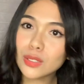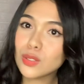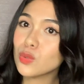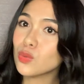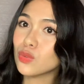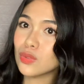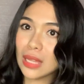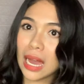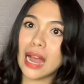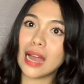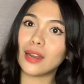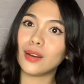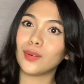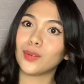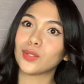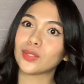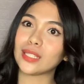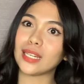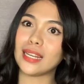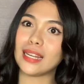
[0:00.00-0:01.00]

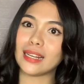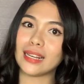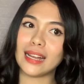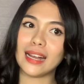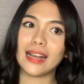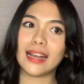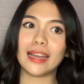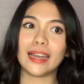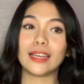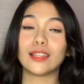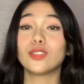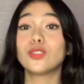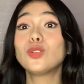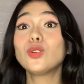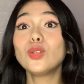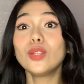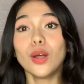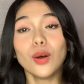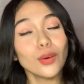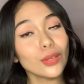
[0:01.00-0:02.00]
sundalo ko talaga and
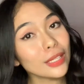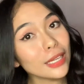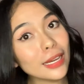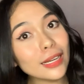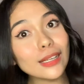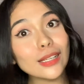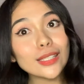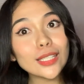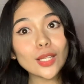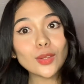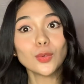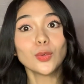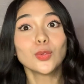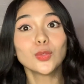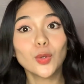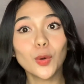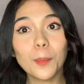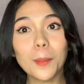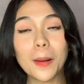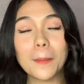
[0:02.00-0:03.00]
doon ako na,
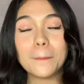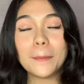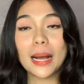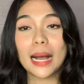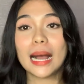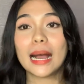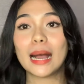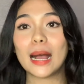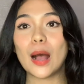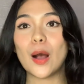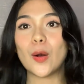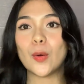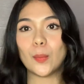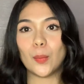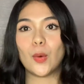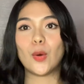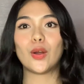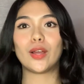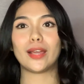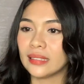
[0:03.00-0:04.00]
natutong
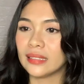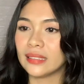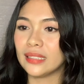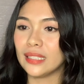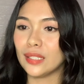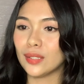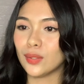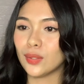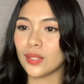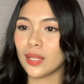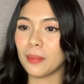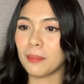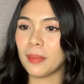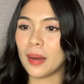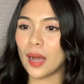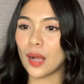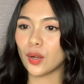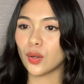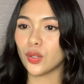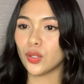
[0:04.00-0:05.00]
magpaka-cowboy. Dito na
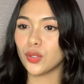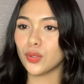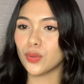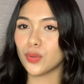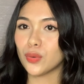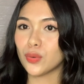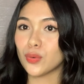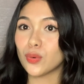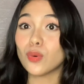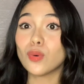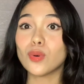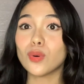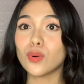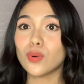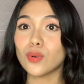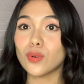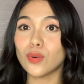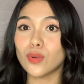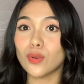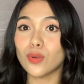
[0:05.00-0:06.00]
bago yung
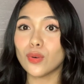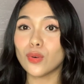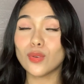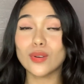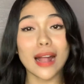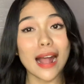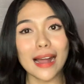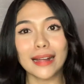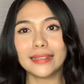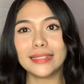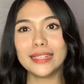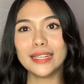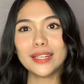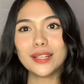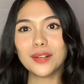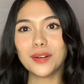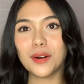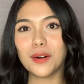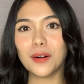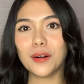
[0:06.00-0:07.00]
ugali
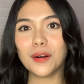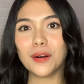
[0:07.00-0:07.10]
ko,